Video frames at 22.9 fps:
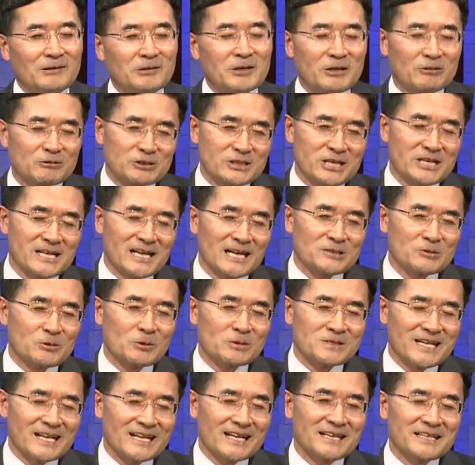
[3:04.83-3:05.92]
우리 육체를
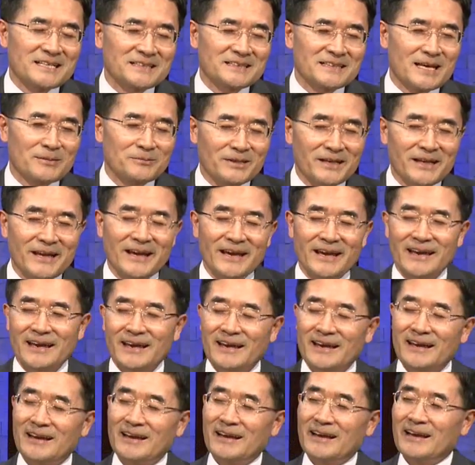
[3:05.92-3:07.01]
가지고 살아가기
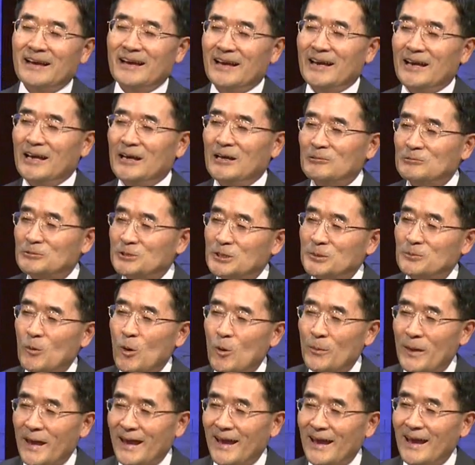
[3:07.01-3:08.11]
때문에 우리
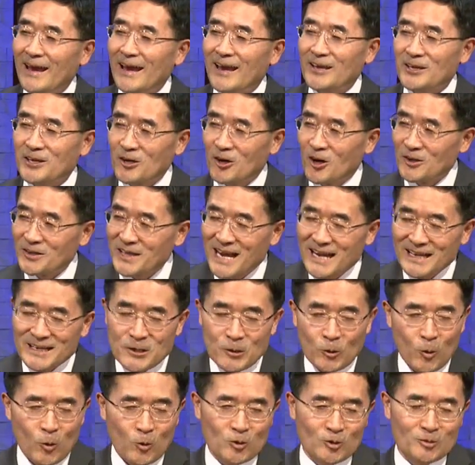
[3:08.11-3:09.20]
몸에
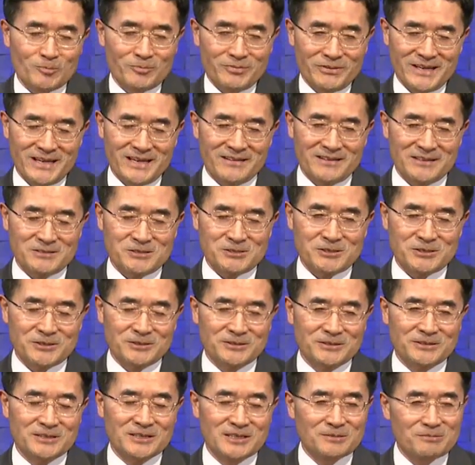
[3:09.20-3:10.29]
영양이 공급돼야 되죠.
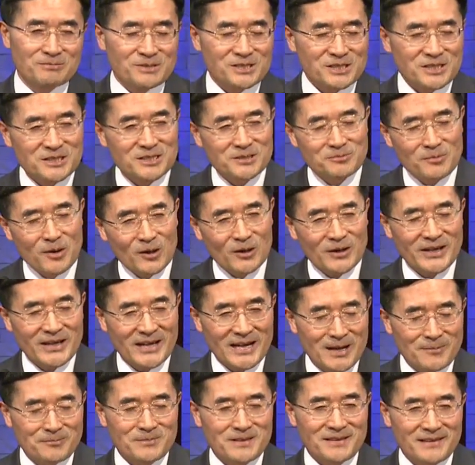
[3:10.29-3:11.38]
음식을
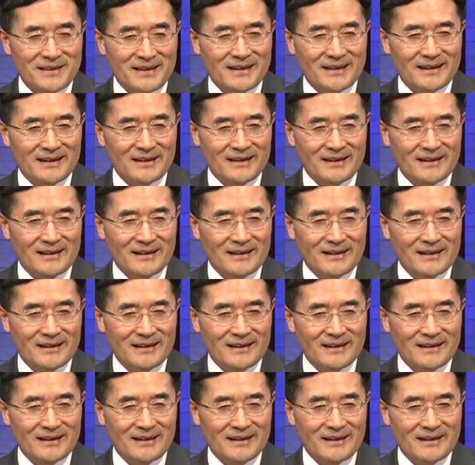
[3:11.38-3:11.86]
먹어야 합니다.